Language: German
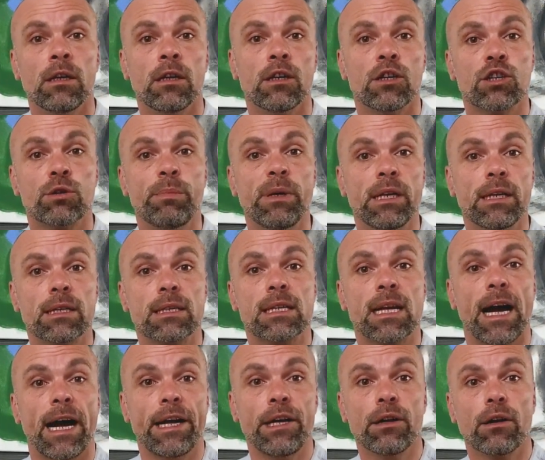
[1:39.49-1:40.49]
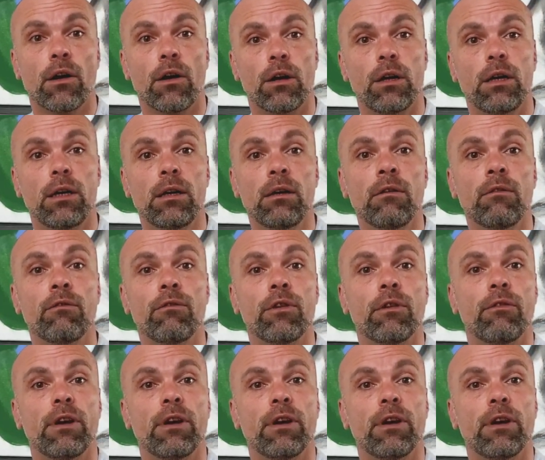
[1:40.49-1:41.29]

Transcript: spielt es keine Rolle, für